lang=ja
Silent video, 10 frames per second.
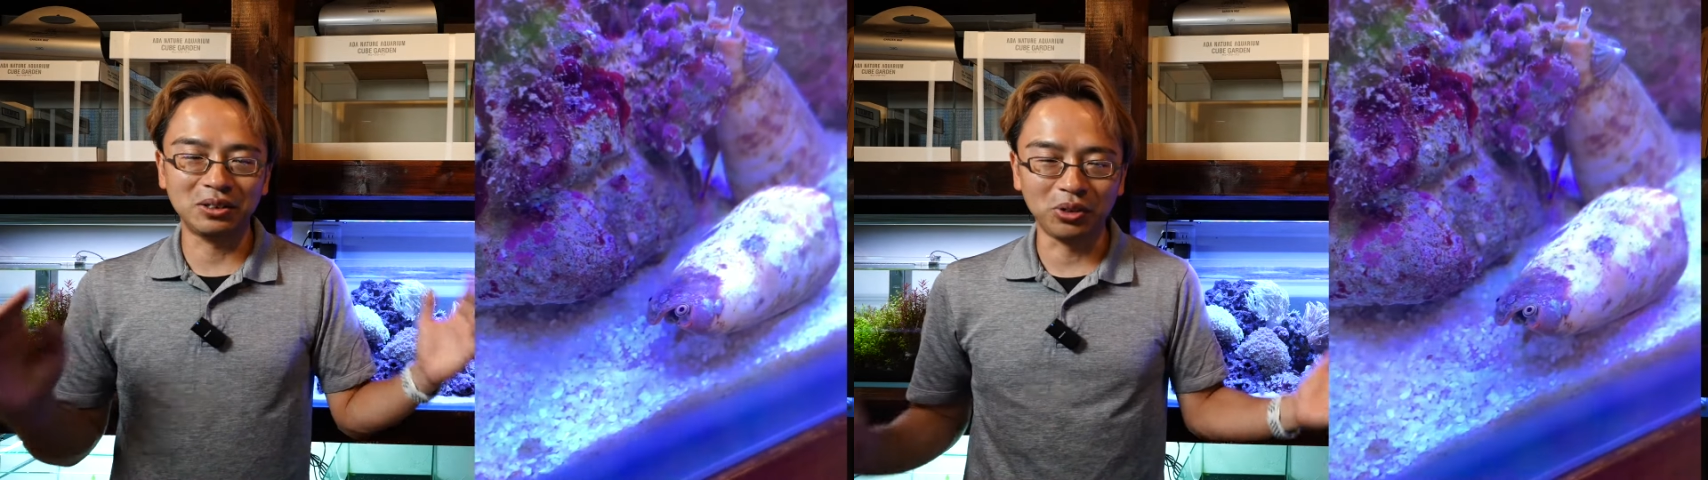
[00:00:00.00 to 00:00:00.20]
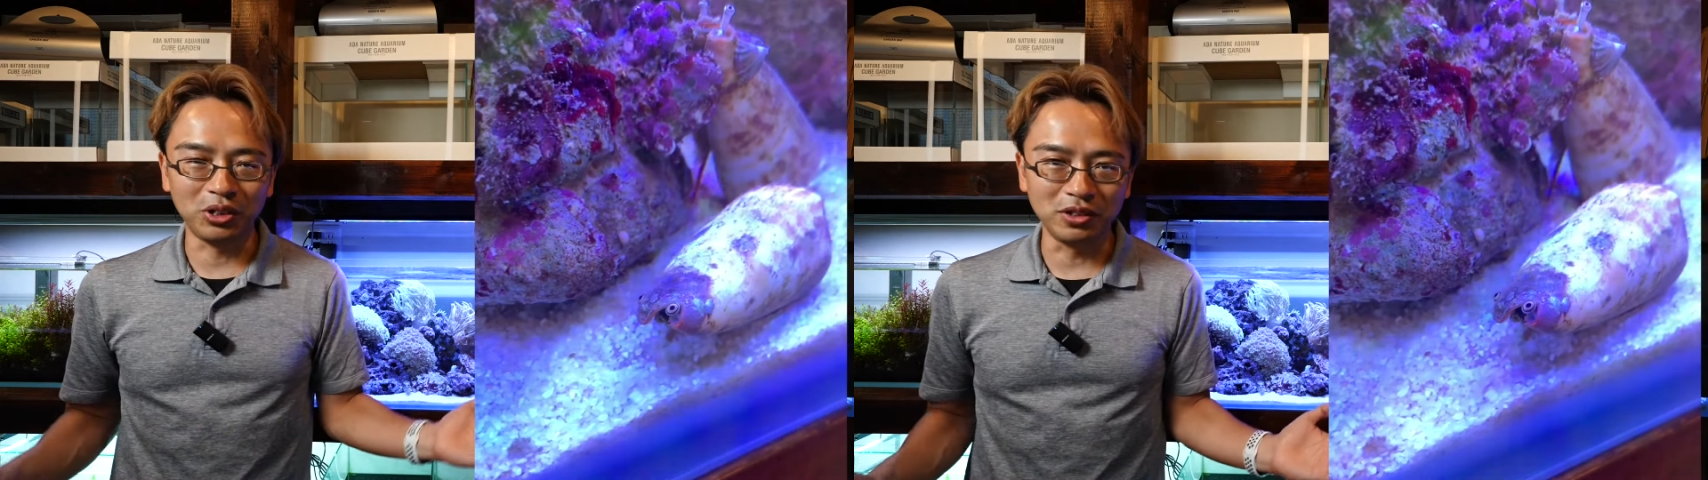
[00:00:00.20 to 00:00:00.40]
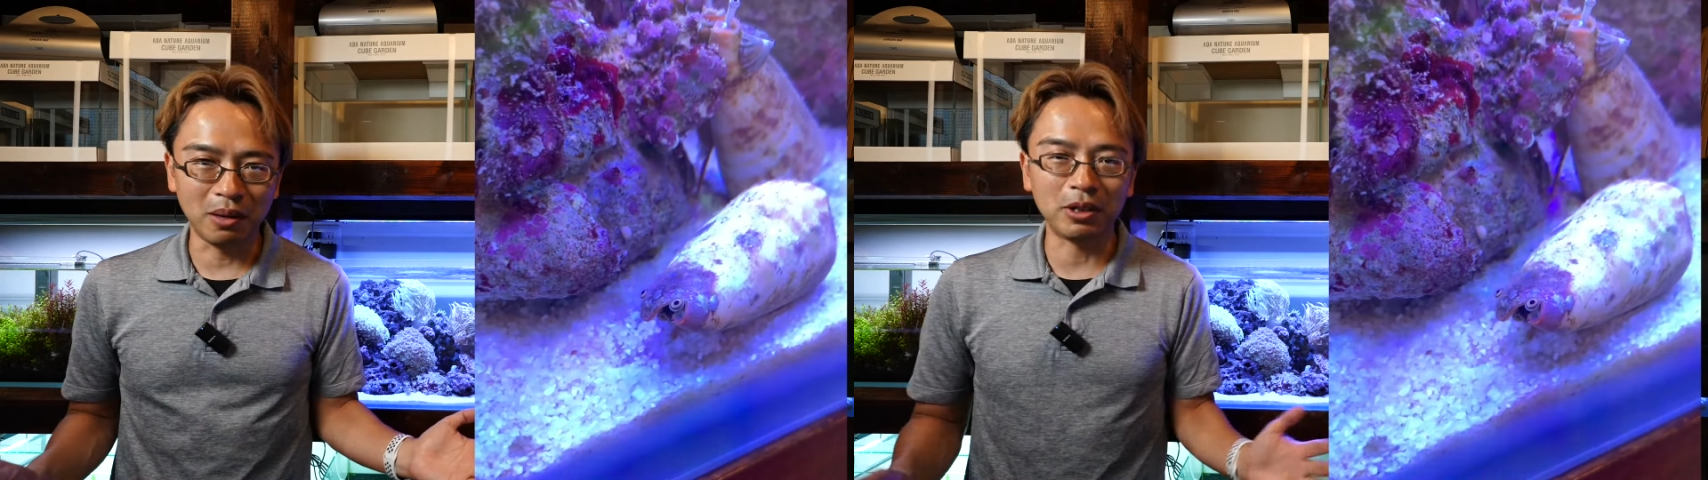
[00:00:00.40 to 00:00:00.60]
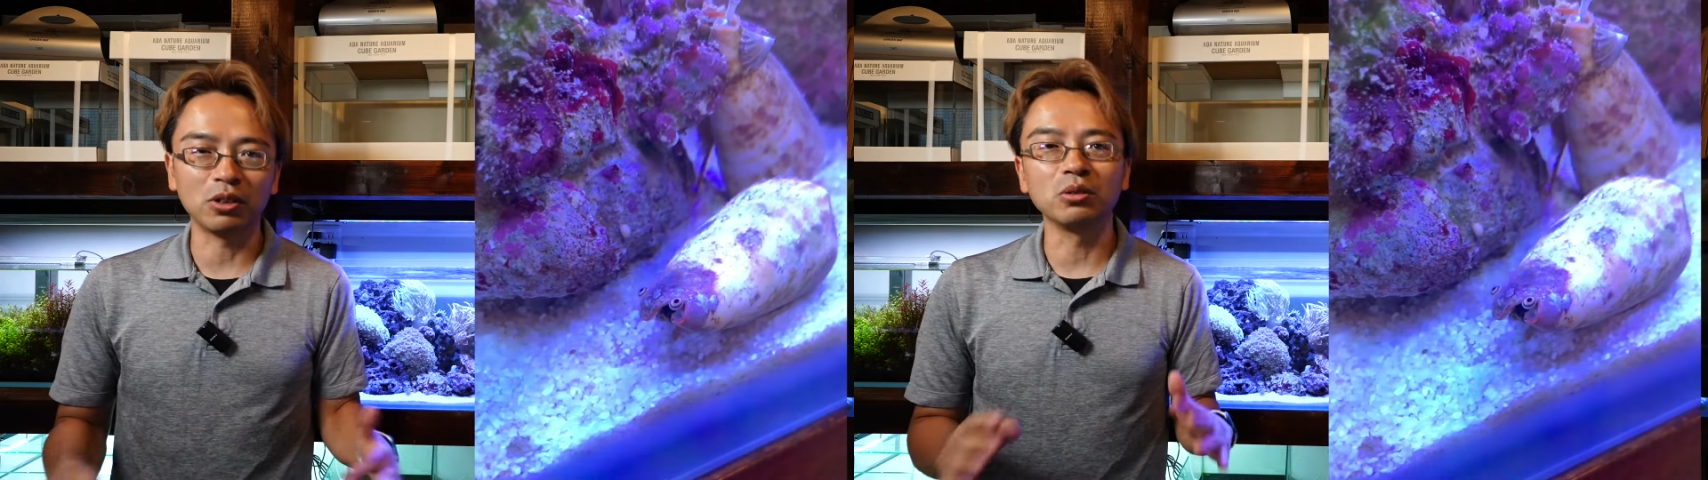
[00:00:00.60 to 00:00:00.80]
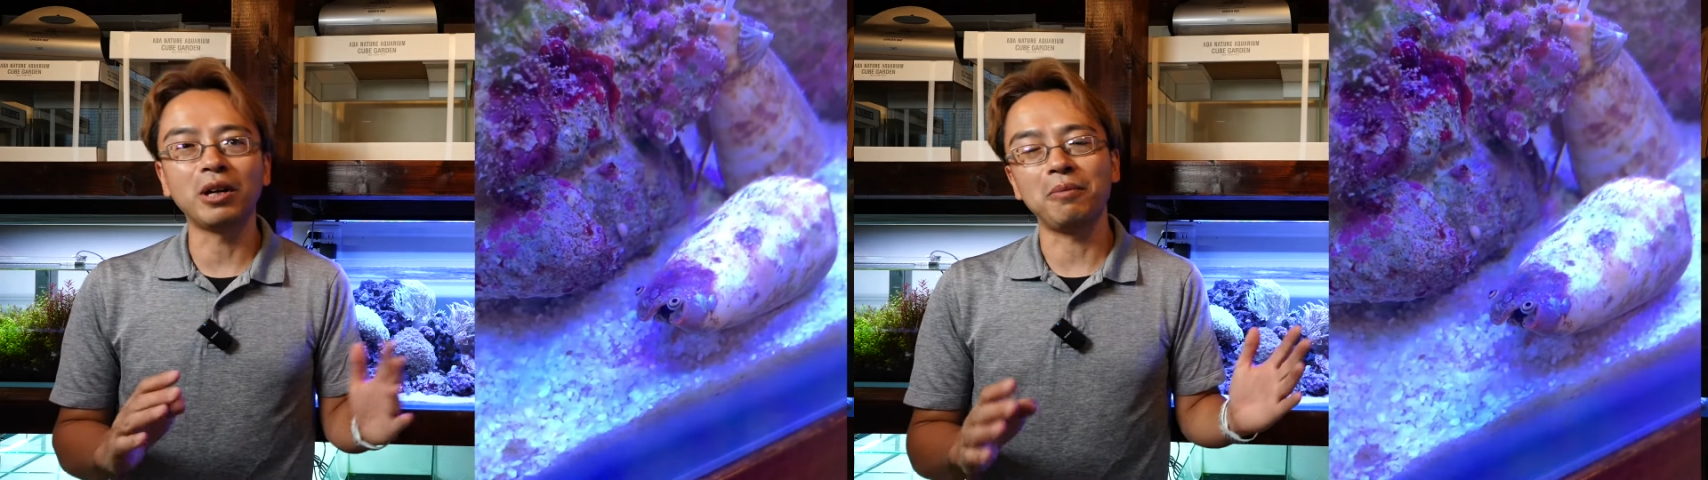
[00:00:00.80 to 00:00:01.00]
槽でいう
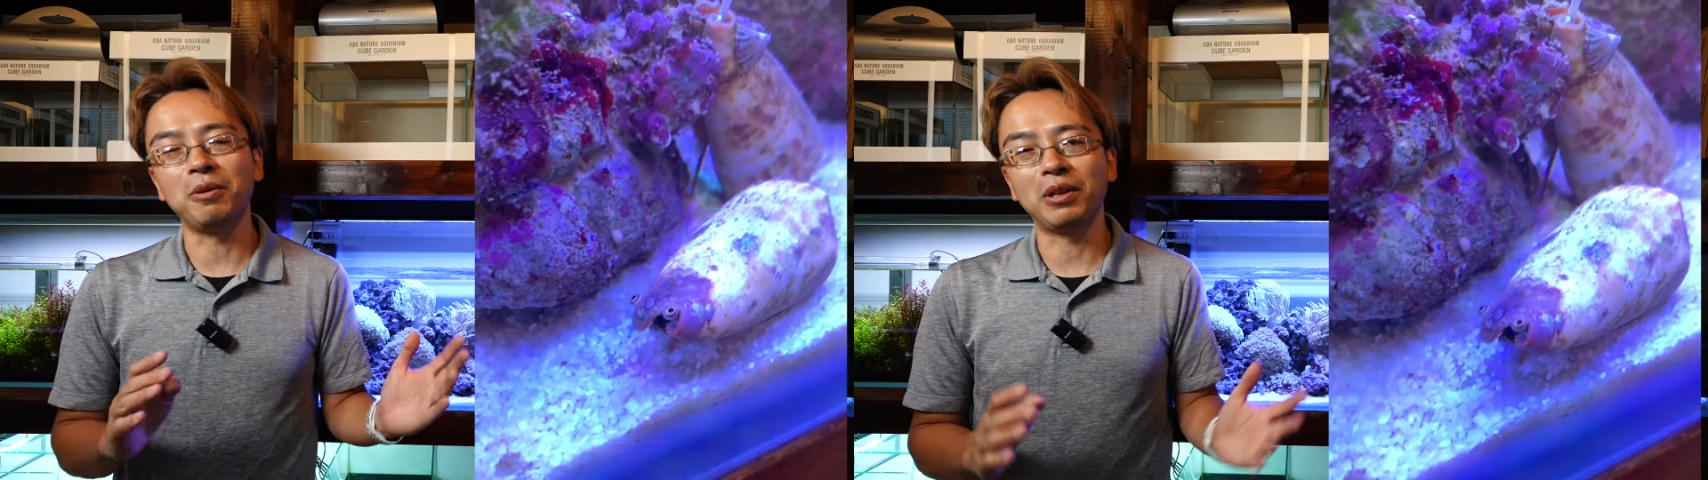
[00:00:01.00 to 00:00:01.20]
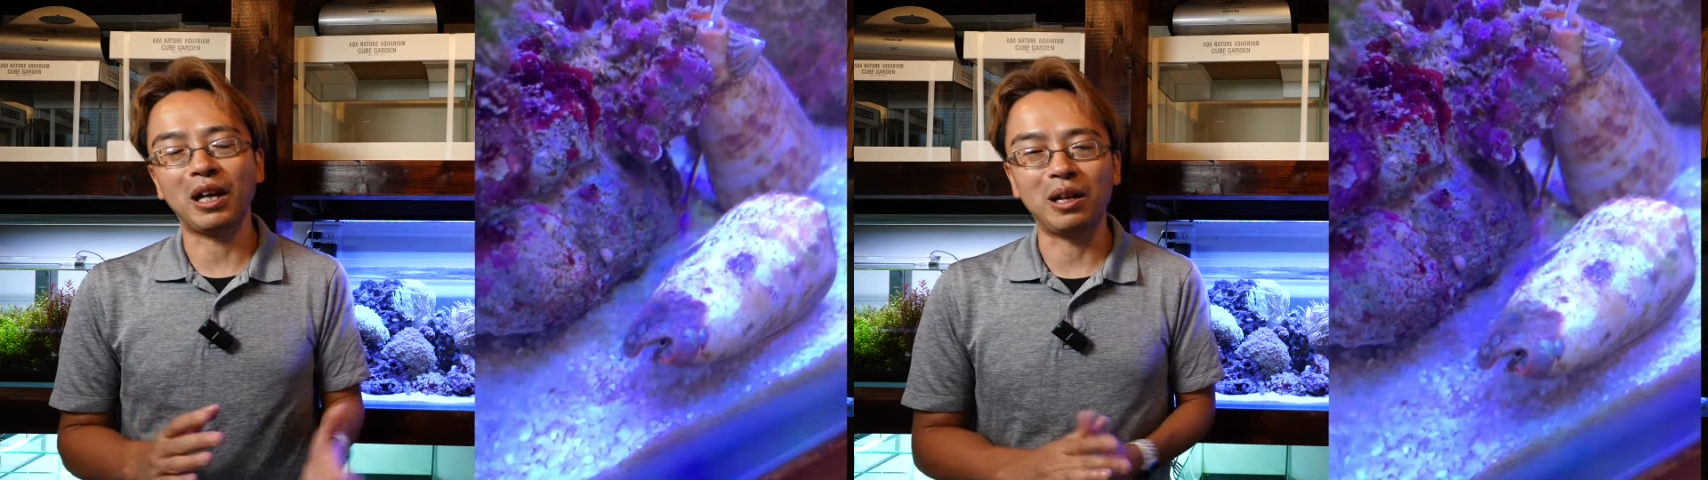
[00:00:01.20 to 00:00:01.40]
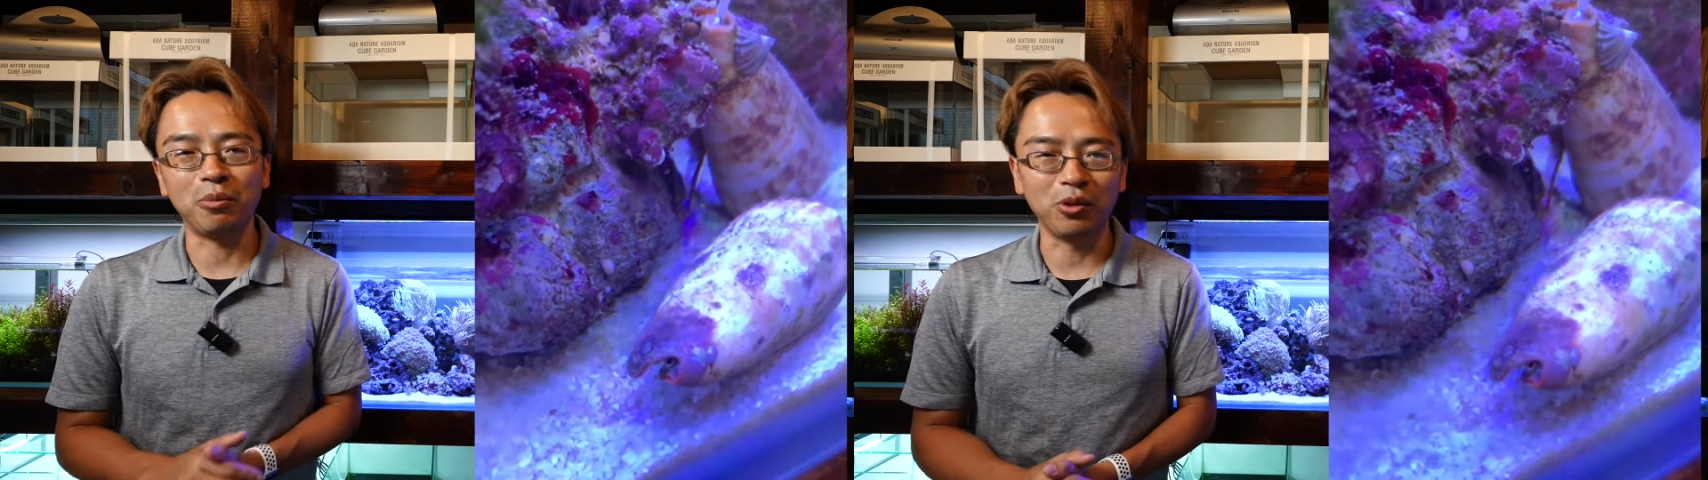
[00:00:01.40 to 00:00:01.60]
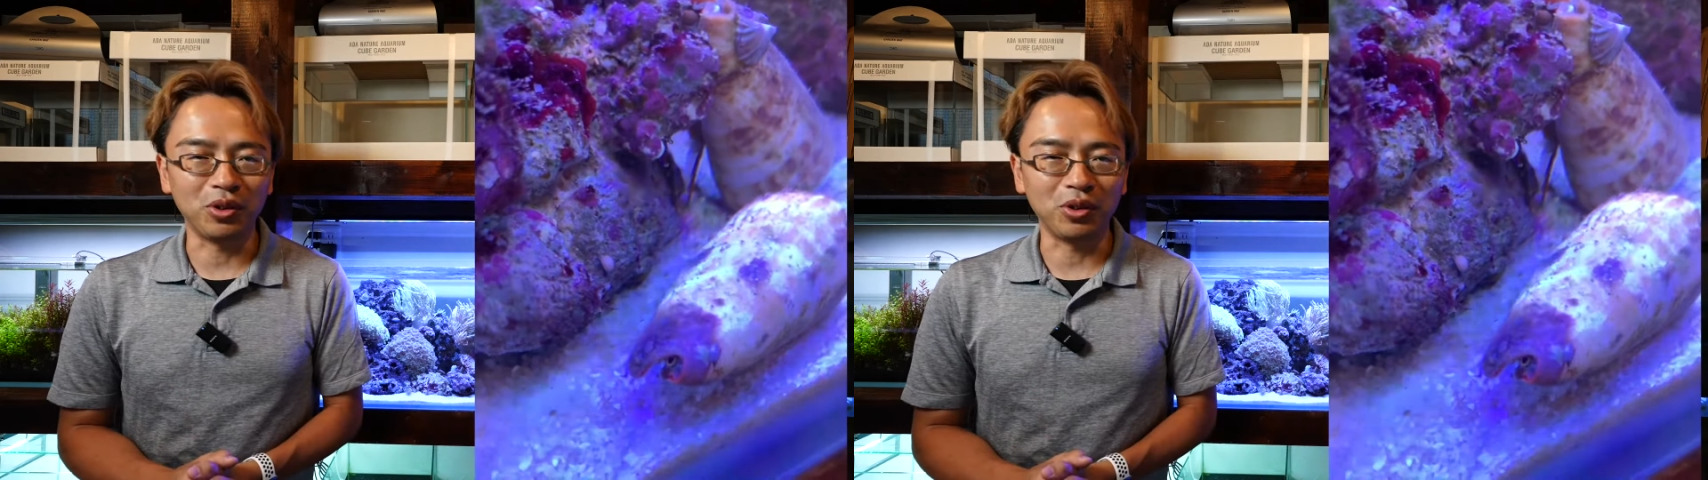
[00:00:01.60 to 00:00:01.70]
ヤマトヌマエビみたいなも